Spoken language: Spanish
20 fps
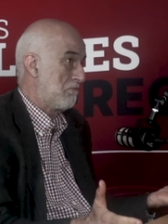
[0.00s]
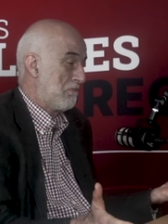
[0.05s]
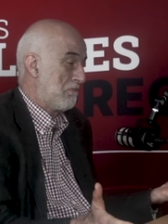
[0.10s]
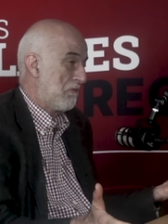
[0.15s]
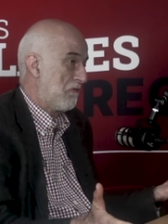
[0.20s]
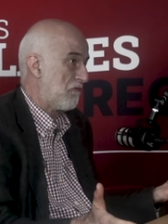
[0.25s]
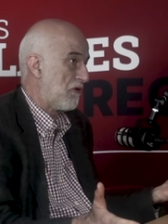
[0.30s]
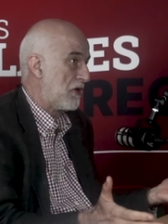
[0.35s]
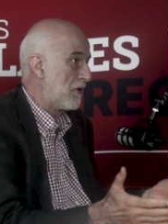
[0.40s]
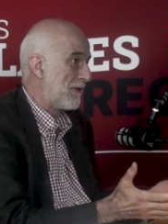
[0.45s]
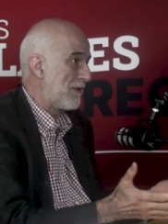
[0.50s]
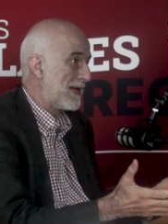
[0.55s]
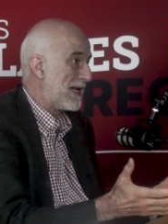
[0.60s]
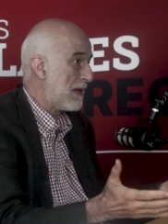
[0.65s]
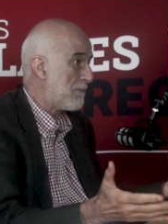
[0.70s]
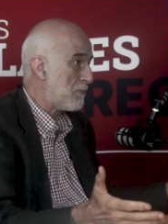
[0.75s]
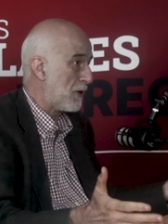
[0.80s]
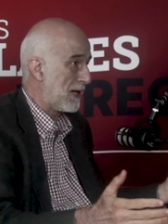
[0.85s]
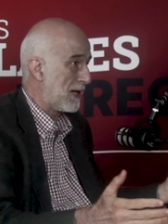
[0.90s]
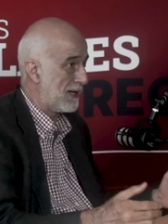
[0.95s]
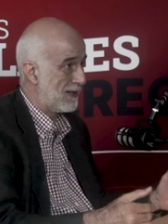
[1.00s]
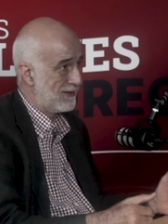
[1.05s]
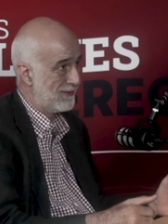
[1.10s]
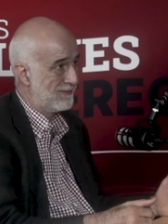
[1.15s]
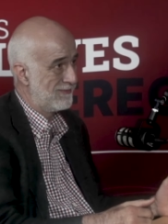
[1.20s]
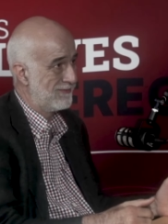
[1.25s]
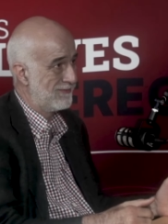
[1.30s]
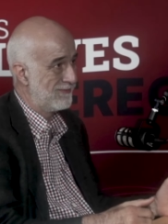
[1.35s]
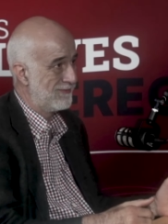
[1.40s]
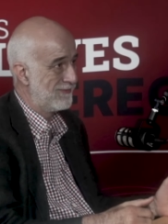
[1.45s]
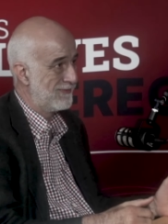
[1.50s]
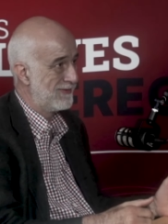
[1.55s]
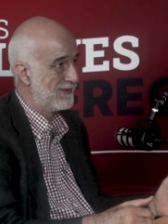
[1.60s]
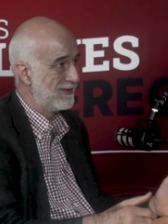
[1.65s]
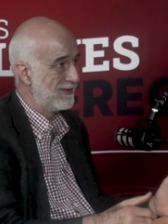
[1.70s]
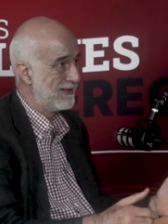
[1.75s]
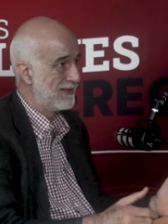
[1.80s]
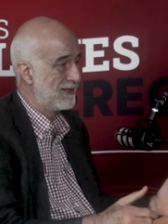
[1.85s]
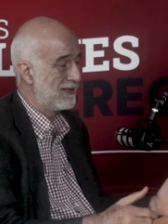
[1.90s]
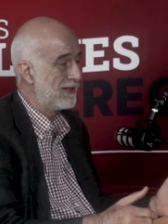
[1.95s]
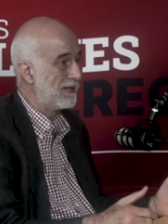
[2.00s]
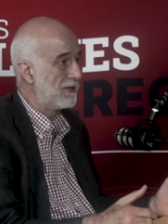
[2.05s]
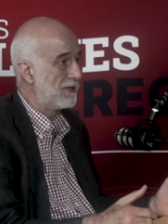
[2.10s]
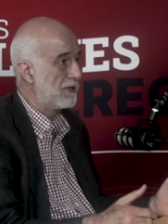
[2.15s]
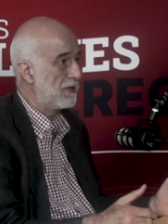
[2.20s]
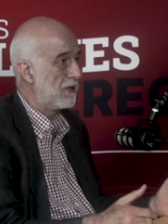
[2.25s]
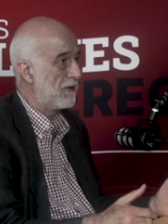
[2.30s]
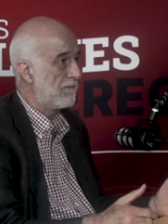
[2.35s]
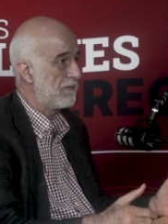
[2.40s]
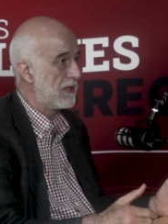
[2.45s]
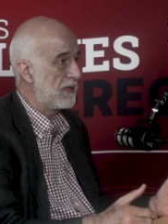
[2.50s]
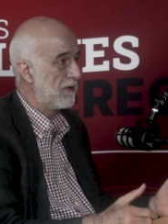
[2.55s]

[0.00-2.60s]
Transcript: Fue novena época. Oh, yo creo que.